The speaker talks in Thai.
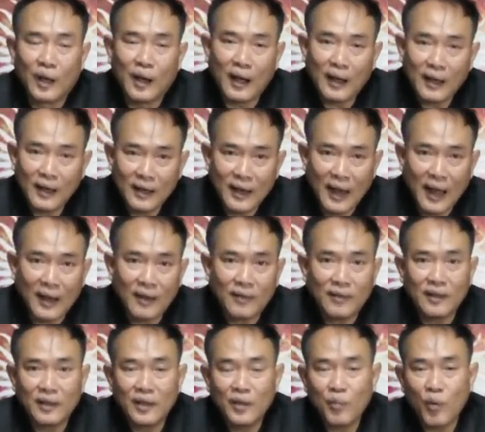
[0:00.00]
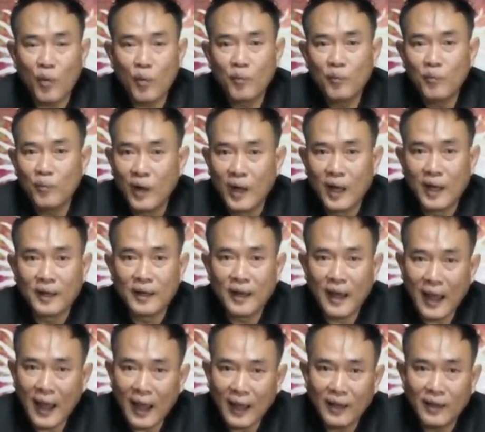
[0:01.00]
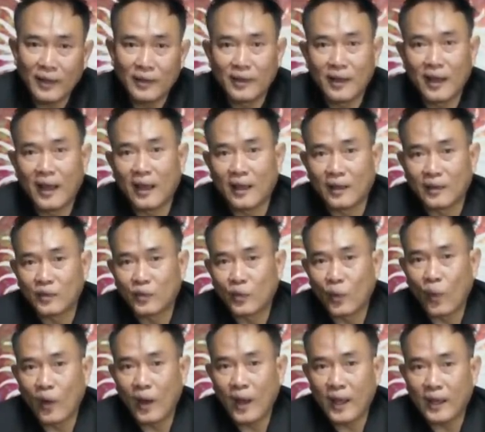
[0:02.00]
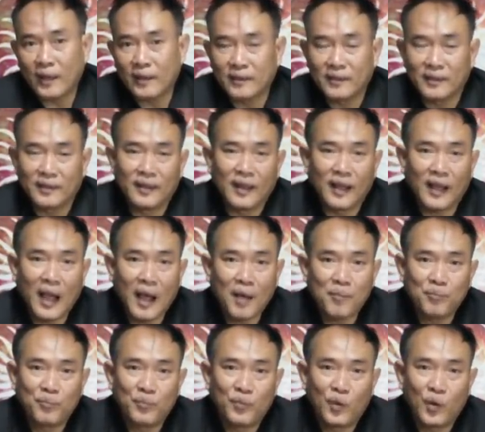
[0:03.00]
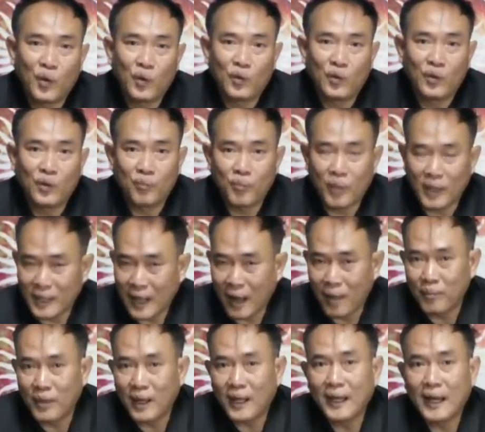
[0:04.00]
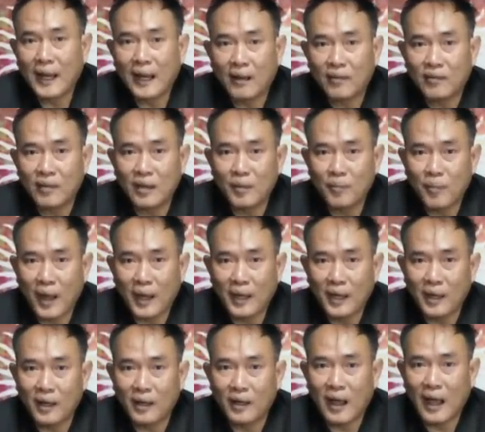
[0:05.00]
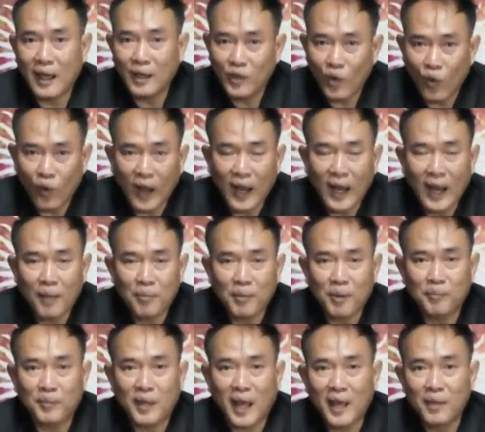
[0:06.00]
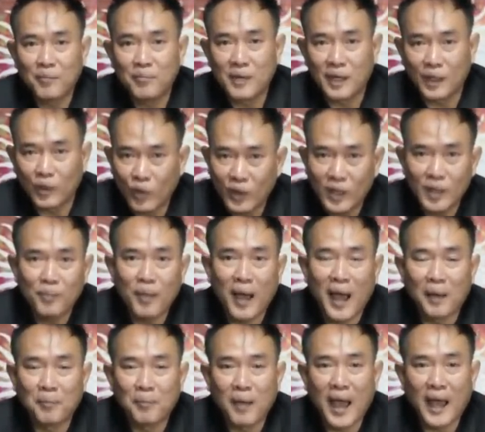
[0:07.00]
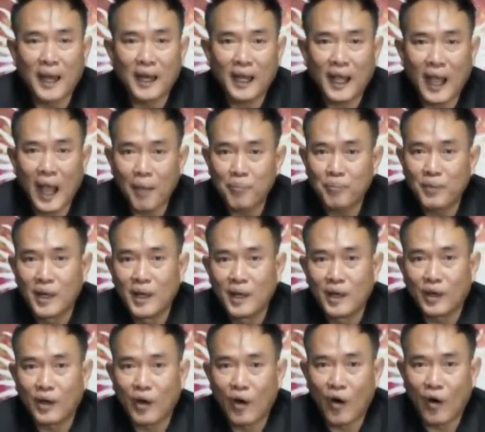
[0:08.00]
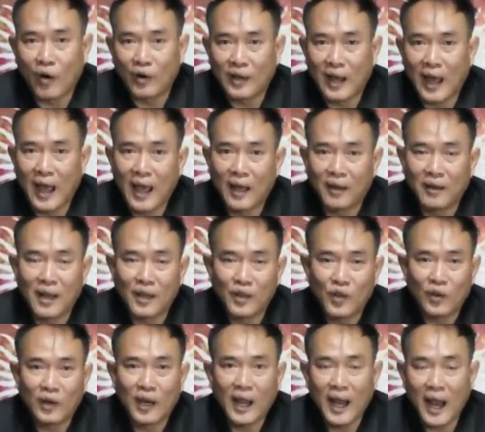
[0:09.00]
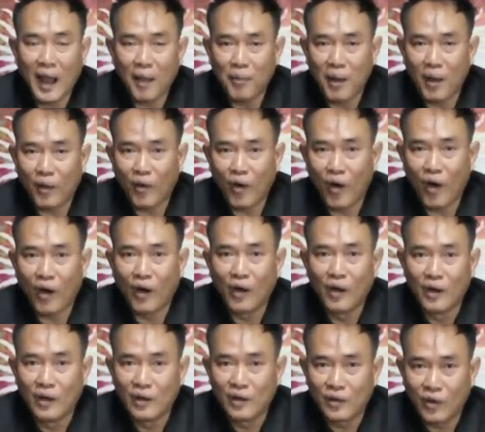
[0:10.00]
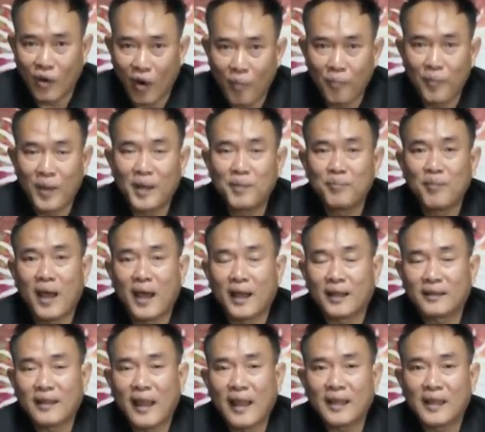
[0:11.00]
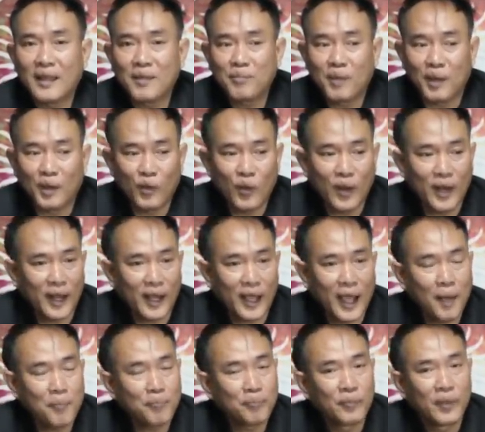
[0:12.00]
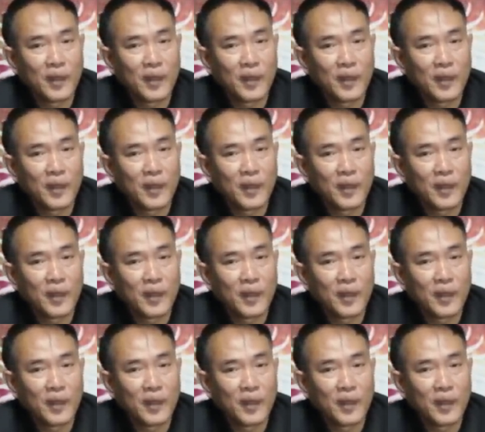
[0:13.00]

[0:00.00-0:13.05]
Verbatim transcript: ลัคนาราศีที่ผมได้ให้ตัวเลขนะครับประจำลัคนาราศีไปเนี่ยให้โชคให้ลาบกับท่านเหมือนงวดที่ผ่านมานะครับ ก็ถ้าได้โชคได้ลาบแล้วก็คอมเมนต์มาใต้คลิปกันด้วยนะครับ